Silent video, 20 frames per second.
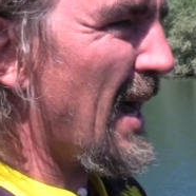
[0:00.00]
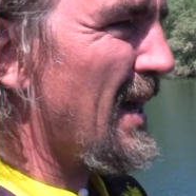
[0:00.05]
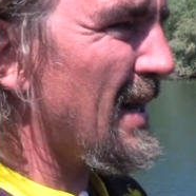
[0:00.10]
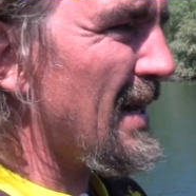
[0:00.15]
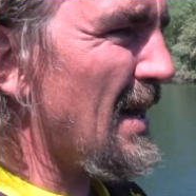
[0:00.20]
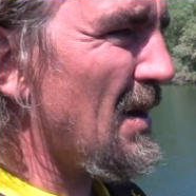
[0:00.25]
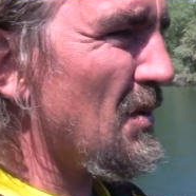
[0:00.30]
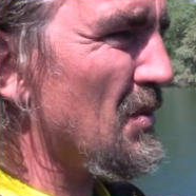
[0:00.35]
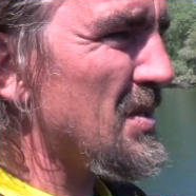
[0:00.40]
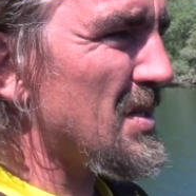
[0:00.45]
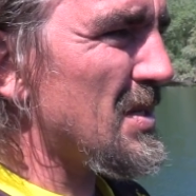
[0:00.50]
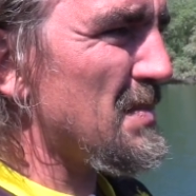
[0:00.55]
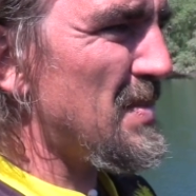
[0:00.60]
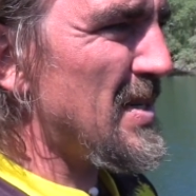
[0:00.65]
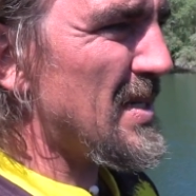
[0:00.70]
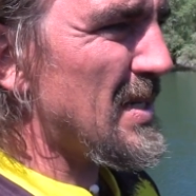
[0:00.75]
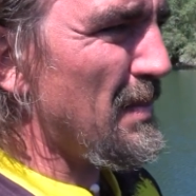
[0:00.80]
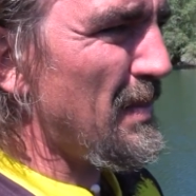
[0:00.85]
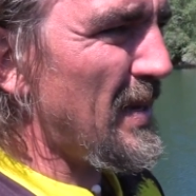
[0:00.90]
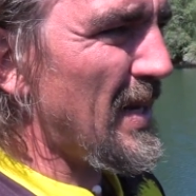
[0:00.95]
Angler uns ein
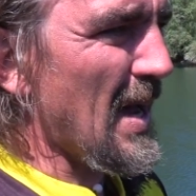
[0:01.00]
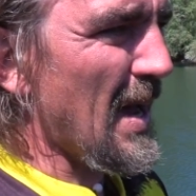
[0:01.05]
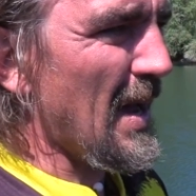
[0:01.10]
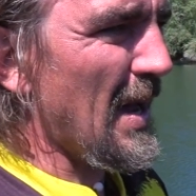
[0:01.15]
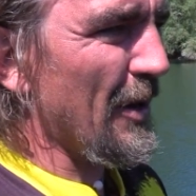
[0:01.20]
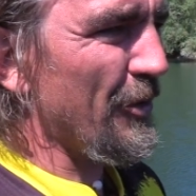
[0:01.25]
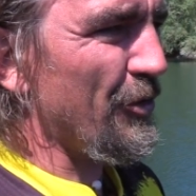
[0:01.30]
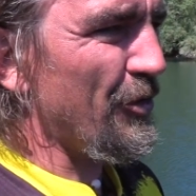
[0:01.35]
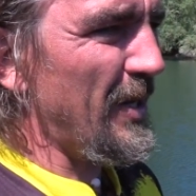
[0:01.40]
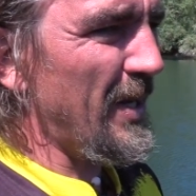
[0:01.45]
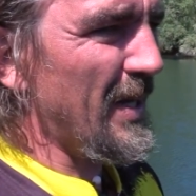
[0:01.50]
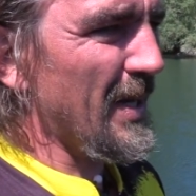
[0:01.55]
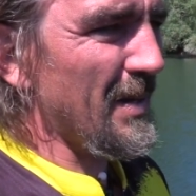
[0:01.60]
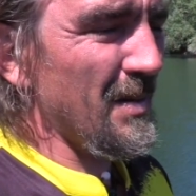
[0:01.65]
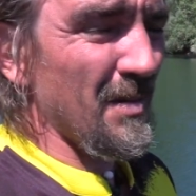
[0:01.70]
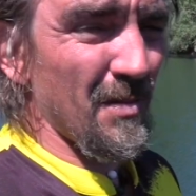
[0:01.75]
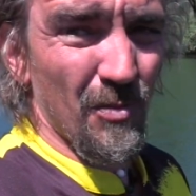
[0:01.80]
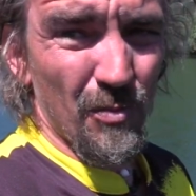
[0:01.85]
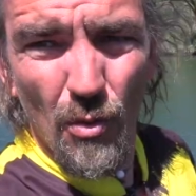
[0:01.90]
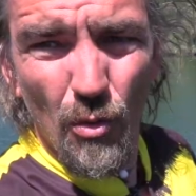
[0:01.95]
bisschen mit
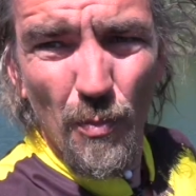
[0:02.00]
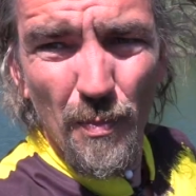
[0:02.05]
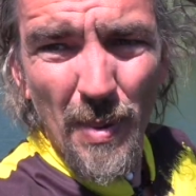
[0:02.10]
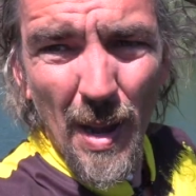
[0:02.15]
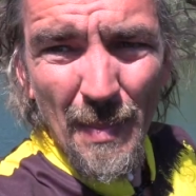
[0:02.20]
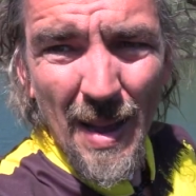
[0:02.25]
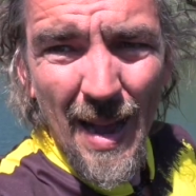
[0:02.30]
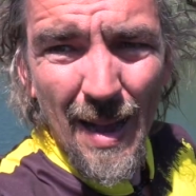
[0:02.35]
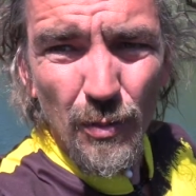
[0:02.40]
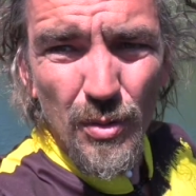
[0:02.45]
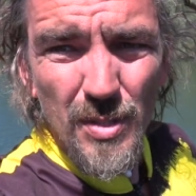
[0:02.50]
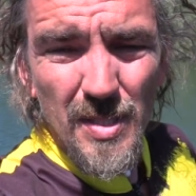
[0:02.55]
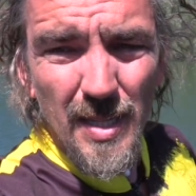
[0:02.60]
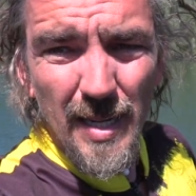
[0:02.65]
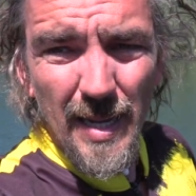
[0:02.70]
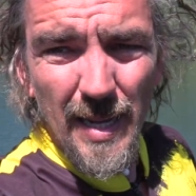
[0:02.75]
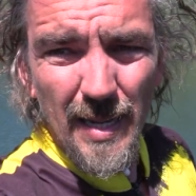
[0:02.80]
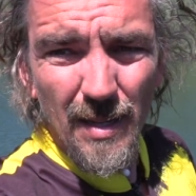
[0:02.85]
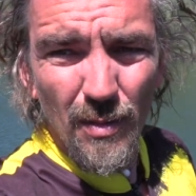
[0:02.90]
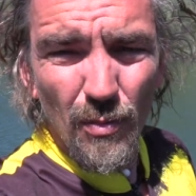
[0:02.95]
arrangieren, um beim
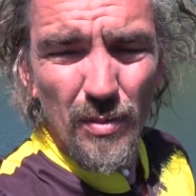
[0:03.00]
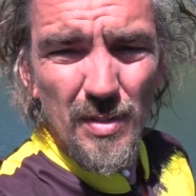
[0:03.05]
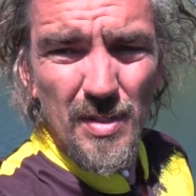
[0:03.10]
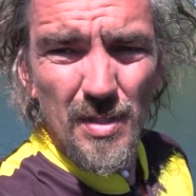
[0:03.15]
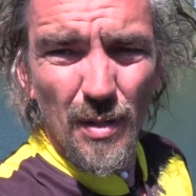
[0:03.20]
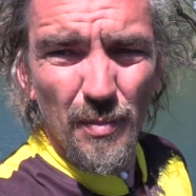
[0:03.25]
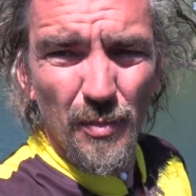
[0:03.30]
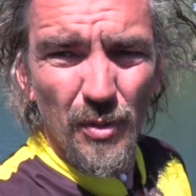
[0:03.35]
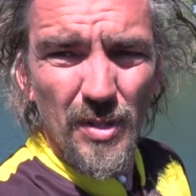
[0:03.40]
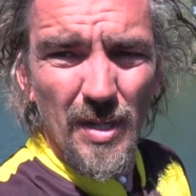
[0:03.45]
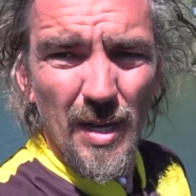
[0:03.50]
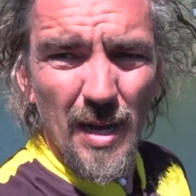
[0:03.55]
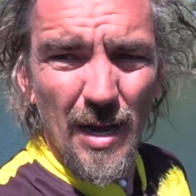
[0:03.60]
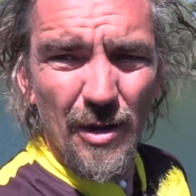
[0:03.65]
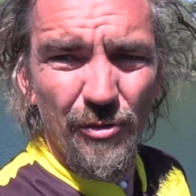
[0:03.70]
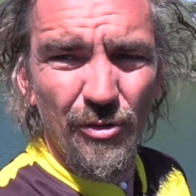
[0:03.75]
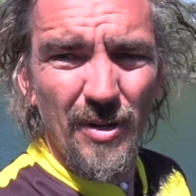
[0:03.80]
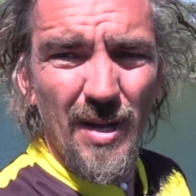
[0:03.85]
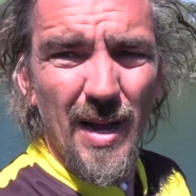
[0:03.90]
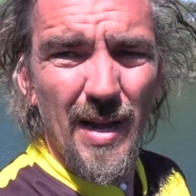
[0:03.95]
Auslegen unserer
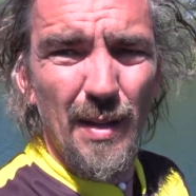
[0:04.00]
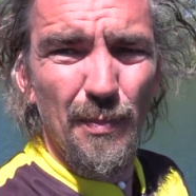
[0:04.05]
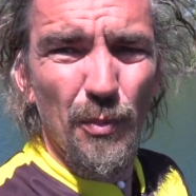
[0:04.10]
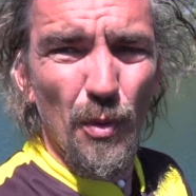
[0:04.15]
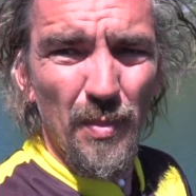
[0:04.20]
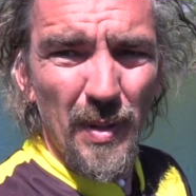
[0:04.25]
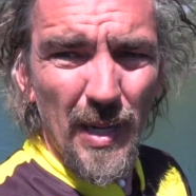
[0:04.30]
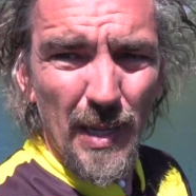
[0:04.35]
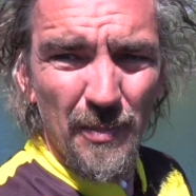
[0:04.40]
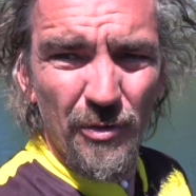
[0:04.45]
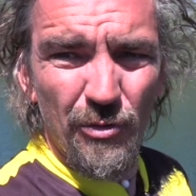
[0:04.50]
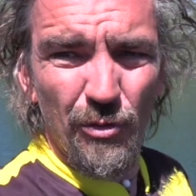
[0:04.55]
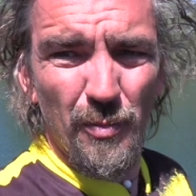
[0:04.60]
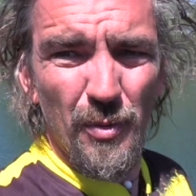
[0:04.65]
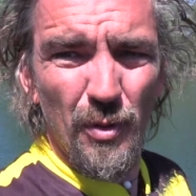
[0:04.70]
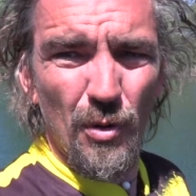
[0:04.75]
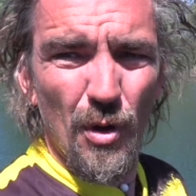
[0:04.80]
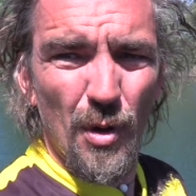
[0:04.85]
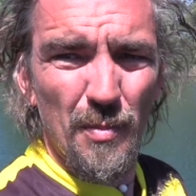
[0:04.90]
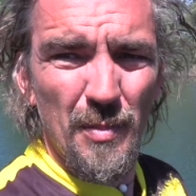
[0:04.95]
Montagen keine Probleme zu
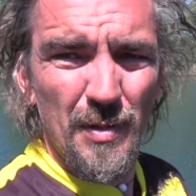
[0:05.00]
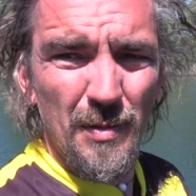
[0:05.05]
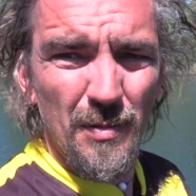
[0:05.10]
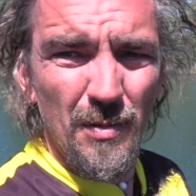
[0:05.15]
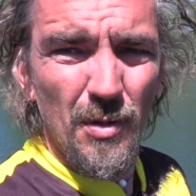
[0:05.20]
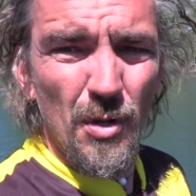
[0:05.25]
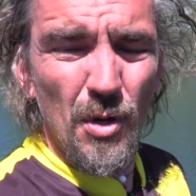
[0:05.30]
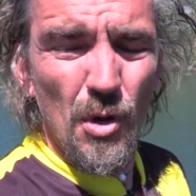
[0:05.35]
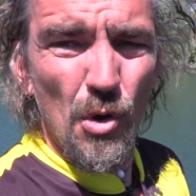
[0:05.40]
bekommen